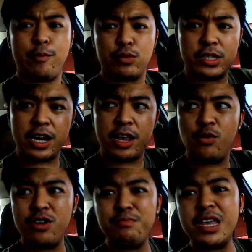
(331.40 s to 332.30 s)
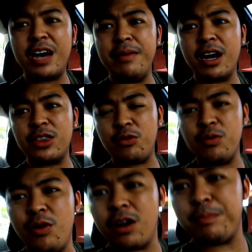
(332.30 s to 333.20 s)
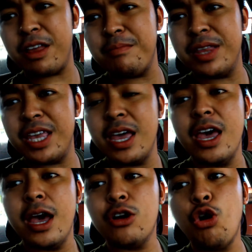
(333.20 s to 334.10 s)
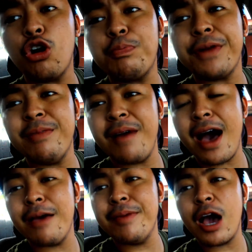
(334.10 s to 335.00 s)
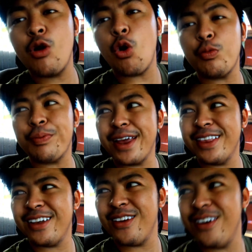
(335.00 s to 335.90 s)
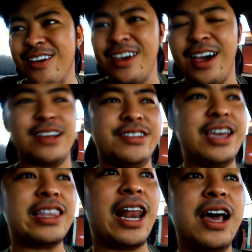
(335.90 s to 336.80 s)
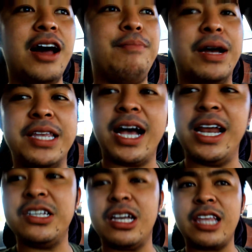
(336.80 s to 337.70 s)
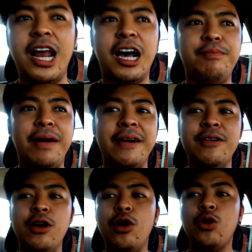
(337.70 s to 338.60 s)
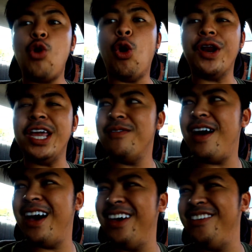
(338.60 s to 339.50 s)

tapos na rin ho yung pinakamaganda kong yung girlfriend man ni girlfriend mga kaibigan girlfriend ano kasi talagang pag nagalit siya talagang pang gory mga